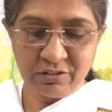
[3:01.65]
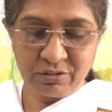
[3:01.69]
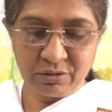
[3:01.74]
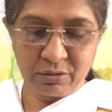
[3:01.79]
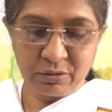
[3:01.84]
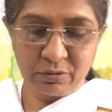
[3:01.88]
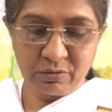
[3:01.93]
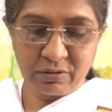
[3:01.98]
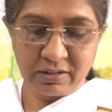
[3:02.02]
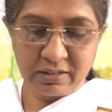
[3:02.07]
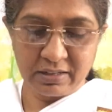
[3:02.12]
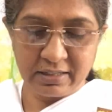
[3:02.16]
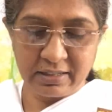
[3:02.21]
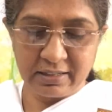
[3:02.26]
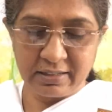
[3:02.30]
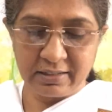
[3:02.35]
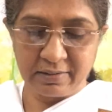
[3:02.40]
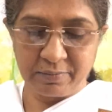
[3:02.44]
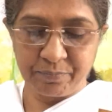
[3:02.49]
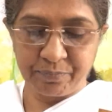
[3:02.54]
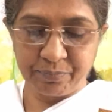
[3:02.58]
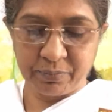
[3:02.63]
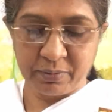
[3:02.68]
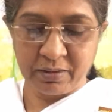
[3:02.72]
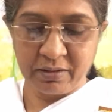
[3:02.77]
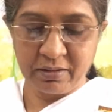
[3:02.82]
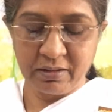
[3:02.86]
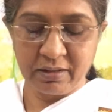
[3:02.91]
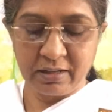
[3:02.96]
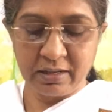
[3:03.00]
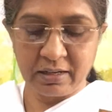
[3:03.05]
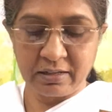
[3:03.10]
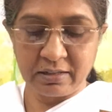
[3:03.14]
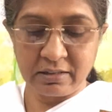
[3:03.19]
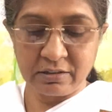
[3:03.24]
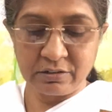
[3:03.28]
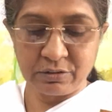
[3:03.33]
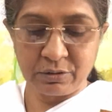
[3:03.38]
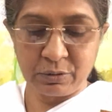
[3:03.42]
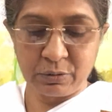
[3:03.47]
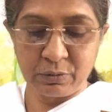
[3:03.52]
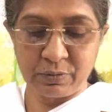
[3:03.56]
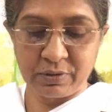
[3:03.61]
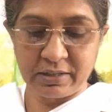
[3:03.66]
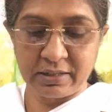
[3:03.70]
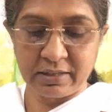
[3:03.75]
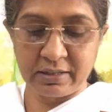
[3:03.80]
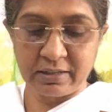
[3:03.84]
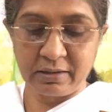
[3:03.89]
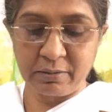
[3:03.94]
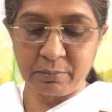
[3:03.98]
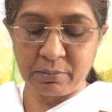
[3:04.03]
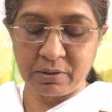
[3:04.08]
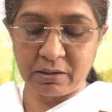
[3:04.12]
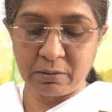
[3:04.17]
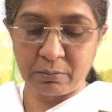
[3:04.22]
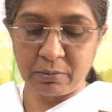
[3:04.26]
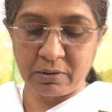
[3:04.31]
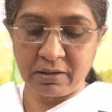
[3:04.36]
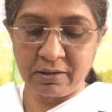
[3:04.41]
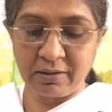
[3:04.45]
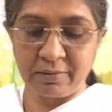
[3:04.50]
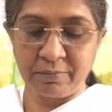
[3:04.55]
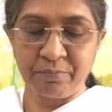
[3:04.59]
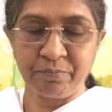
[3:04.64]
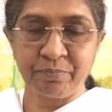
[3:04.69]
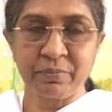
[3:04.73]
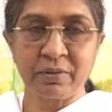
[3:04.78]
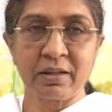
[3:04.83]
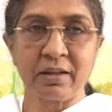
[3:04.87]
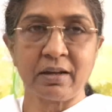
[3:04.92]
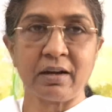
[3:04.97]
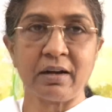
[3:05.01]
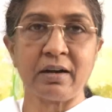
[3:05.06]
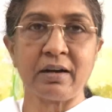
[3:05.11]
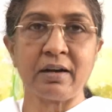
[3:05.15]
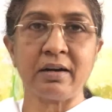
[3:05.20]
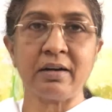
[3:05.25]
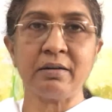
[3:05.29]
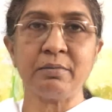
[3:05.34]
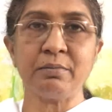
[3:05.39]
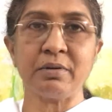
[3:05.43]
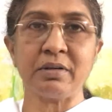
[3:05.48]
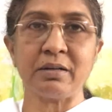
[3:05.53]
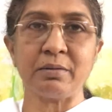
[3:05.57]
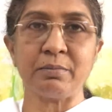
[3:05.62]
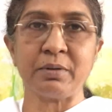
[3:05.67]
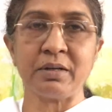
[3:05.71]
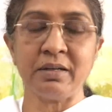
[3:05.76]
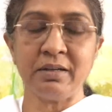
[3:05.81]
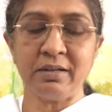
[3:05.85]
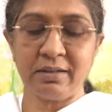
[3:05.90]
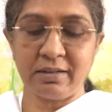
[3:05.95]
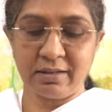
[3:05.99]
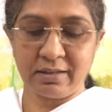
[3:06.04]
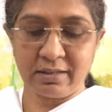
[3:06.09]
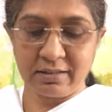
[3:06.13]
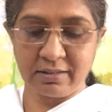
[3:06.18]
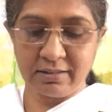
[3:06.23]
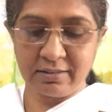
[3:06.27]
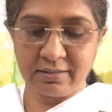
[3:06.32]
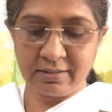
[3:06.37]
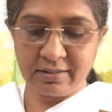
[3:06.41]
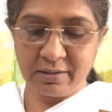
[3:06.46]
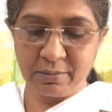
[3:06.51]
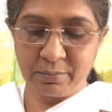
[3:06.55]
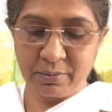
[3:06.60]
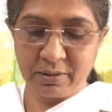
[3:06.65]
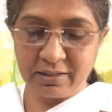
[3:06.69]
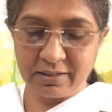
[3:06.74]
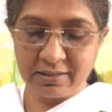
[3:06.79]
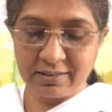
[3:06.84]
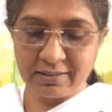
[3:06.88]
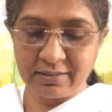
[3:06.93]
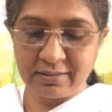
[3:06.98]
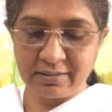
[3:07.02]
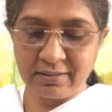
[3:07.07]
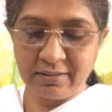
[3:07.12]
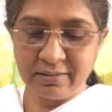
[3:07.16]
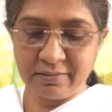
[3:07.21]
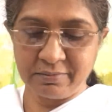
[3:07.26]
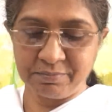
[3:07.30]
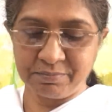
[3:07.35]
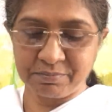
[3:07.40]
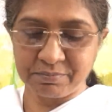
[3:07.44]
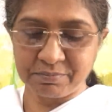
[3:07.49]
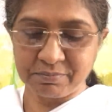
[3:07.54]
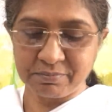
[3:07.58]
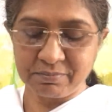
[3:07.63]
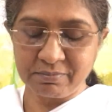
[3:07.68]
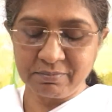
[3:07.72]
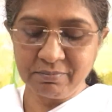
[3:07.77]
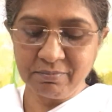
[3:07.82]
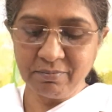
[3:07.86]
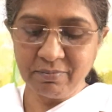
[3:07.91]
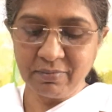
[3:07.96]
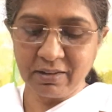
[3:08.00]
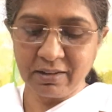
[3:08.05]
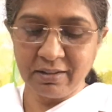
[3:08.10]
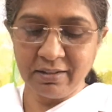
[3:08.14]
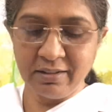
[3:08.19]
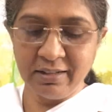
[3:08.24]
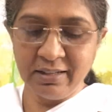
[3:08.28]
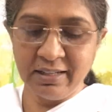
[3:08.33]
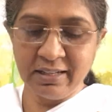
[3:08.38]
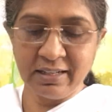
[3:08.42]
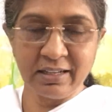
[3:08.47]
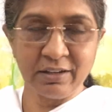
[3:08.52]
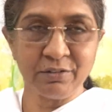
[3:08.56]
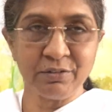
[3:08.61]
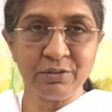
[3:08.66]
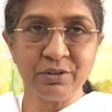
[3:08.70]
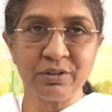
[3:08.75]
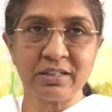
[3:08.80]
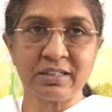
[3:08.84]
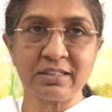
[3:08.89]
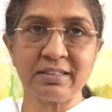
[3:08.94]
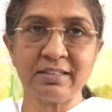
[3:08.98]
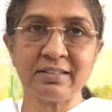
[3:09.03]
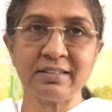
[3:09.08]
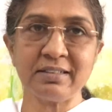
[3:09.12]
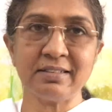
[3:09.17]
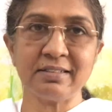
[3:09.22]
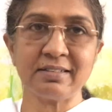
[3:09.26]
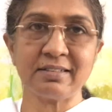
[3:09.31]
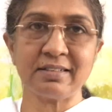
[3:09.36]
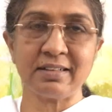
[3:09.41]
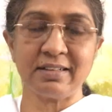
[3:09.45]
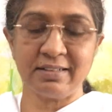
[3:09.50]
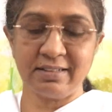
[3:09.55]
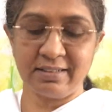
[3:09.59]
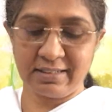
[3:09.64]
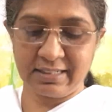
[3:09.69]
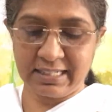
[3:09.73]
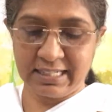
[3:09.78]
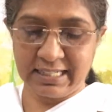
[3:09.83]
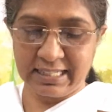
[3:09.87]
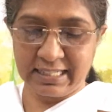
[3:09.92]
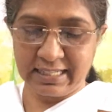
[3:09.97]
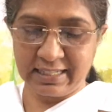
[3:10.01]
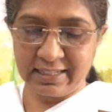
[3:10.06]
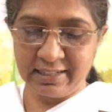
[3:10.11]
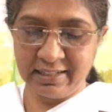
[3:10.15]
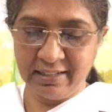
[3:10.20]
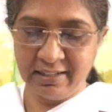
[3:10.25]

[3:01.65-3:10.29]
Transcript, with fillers: சொல்வார்கள் என்ன சொல்லுவாங்கன்னா பாபா ஆஹா பாபா அதிசயமாக இருக்குது நீங்கள் எவ்வளோ அதிசயம் செய்திருக்கீங்க